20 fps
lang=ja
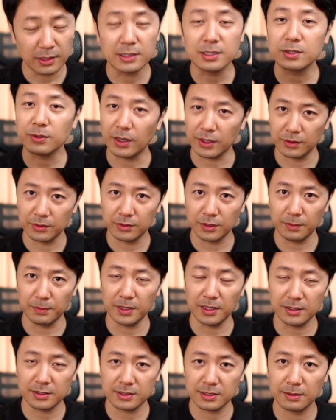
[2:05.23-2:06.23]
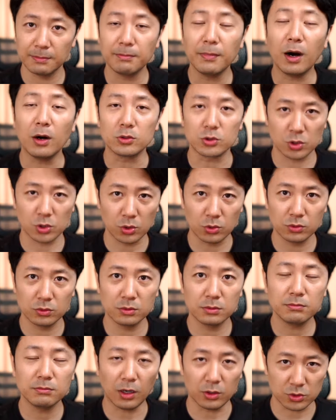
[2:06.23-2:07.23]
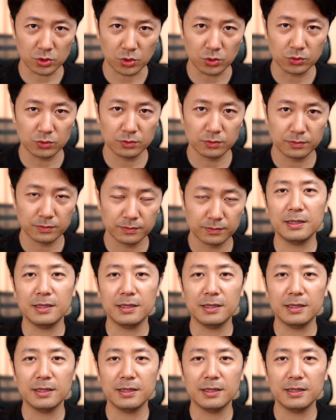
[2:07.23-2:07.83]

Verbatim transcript: 偽るっていう意味です。冒充、冒充。